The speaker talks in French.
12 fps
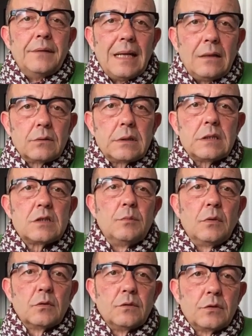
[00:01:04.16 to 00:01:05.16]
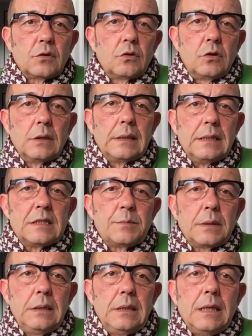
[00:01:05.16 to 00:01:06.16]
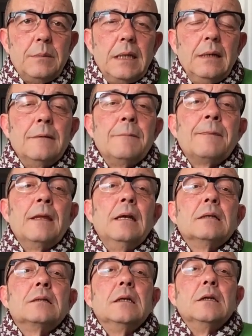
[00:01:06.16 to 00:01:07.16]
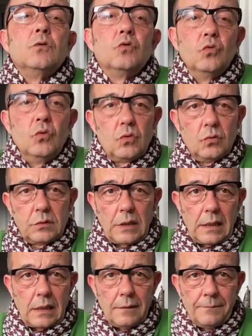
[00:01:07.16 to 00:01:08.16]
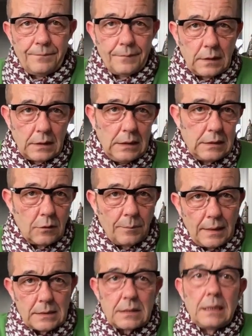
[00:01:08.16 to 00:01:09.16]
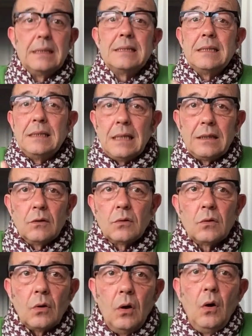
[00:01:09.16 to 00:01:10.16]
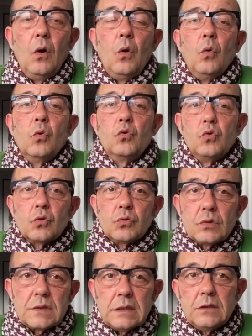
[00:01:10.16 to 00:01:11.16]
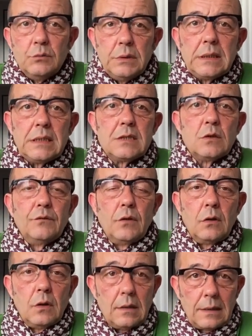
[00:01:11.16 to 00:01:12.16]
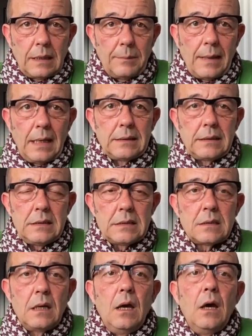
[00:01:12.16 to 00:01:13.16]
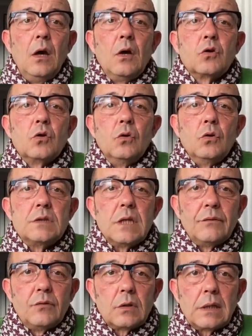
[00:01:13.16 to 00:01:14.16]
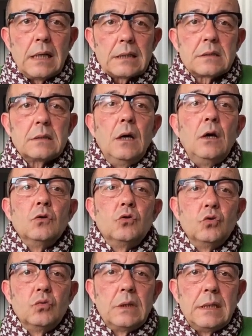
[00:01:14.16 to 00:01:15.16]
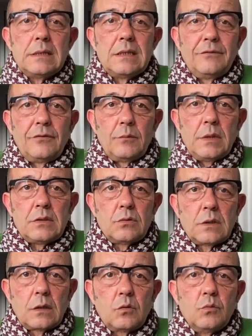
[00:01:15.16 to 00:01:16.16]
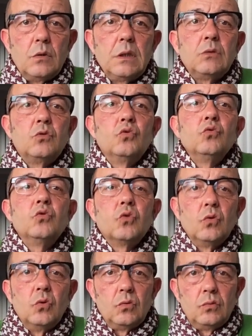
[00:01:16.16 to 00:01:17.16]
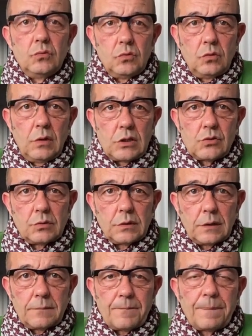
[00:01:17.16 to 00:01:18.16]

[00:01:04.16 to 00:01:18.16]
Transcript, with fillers: un alanguissement de votre corps et de l'esprit, eh bien, c'est tout le contraire qu'il se passe. Et c'est d'ailleurs au cours de ces nuits qui se veulent réparatrices que le cerveau classe toutes les informations accumulées tout au long de la journée.